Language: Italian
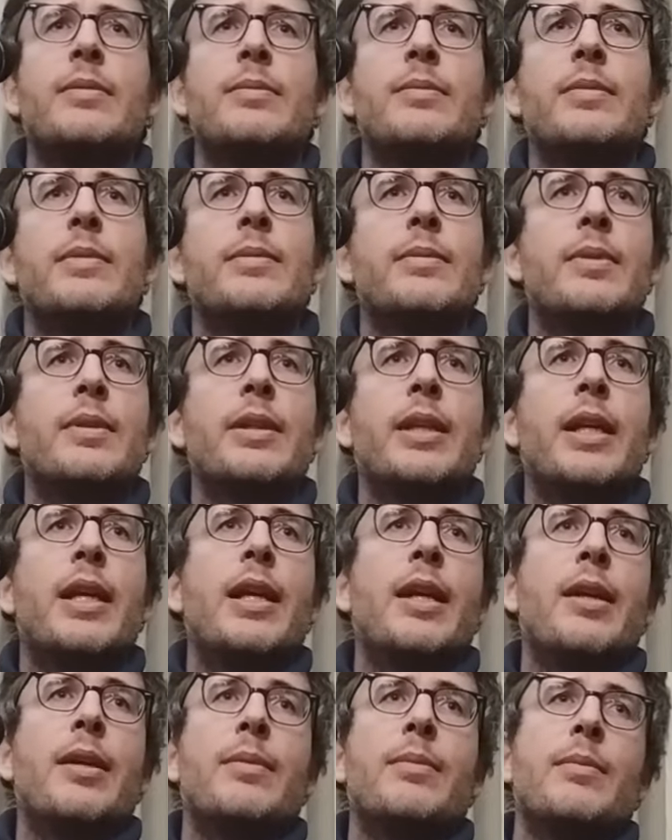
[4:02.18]

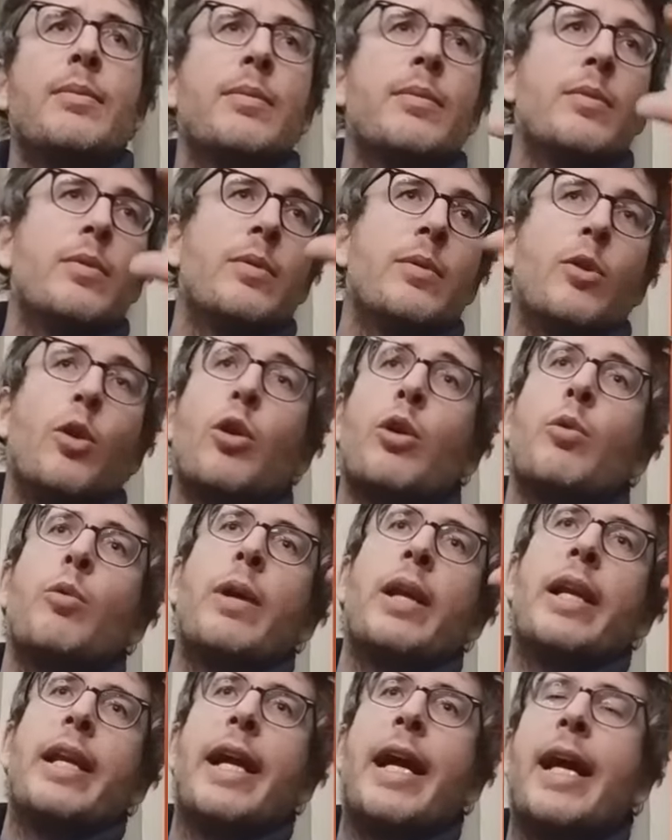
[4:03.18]
nella
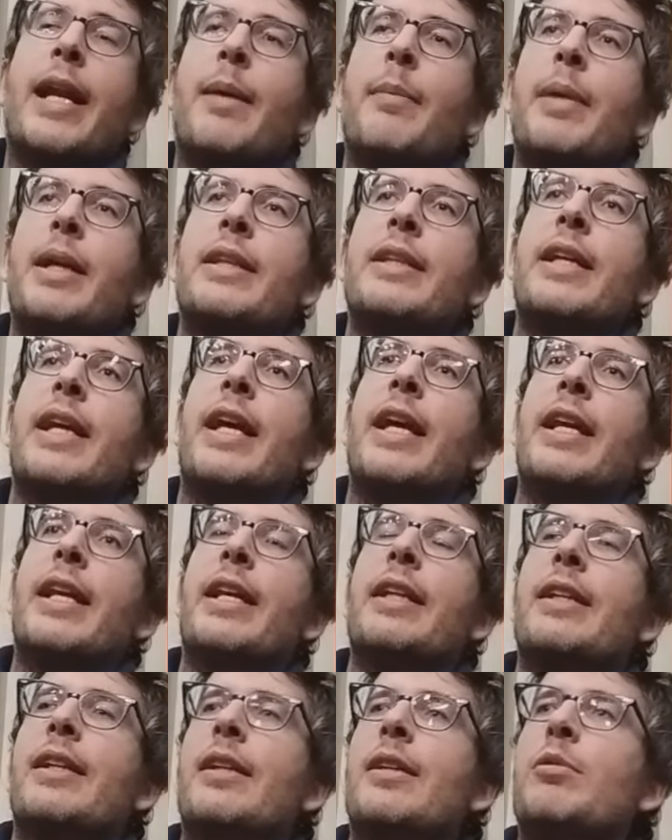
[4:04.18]
orwelliana
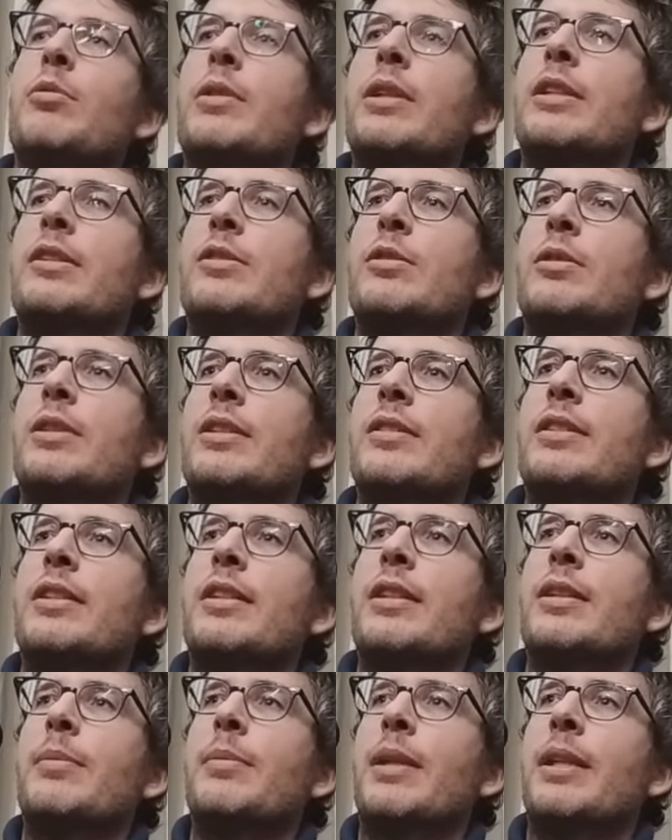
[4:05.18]
materia dell'educazione
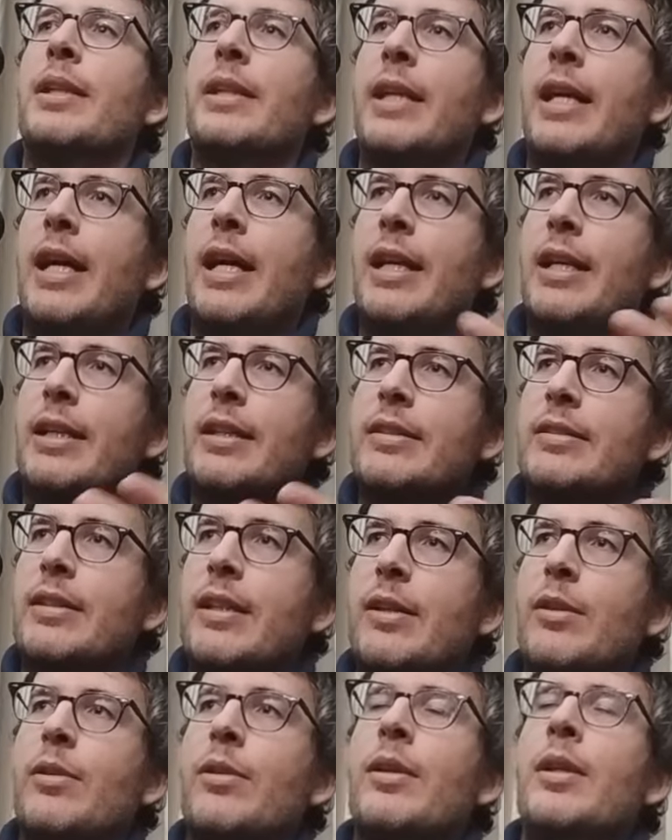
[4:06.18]
sentimentale che
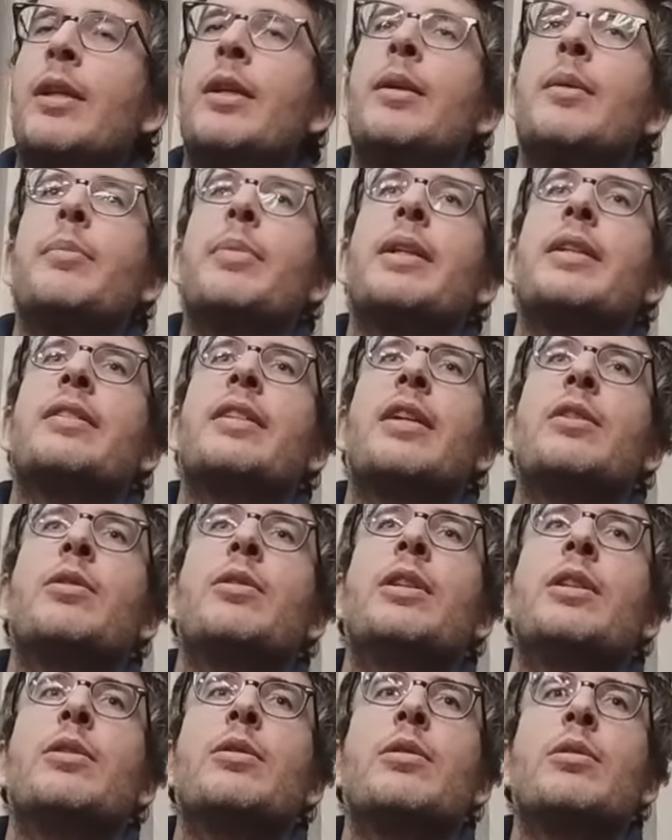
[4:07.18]
stanno pensando
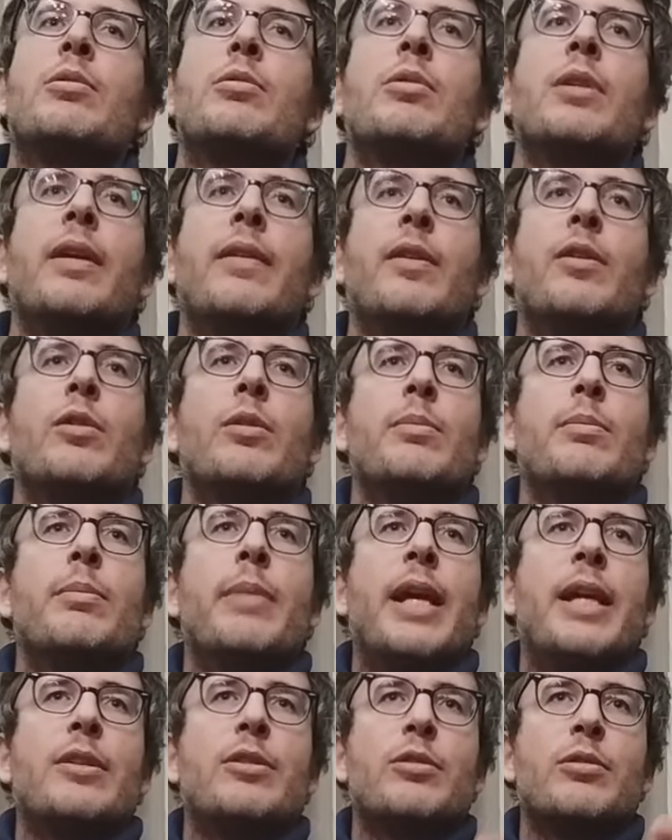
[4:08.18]
di introdurre, avevano
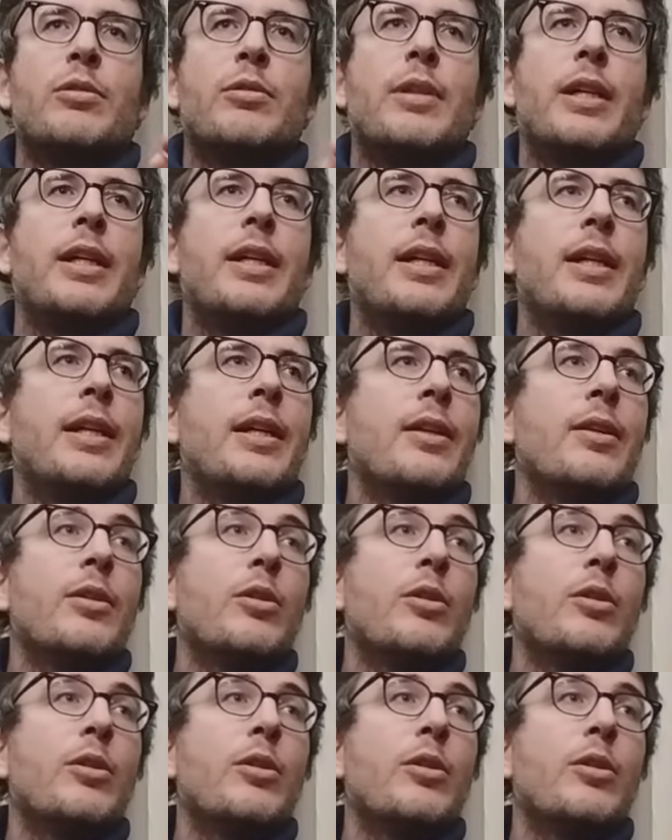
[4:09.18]
messo a,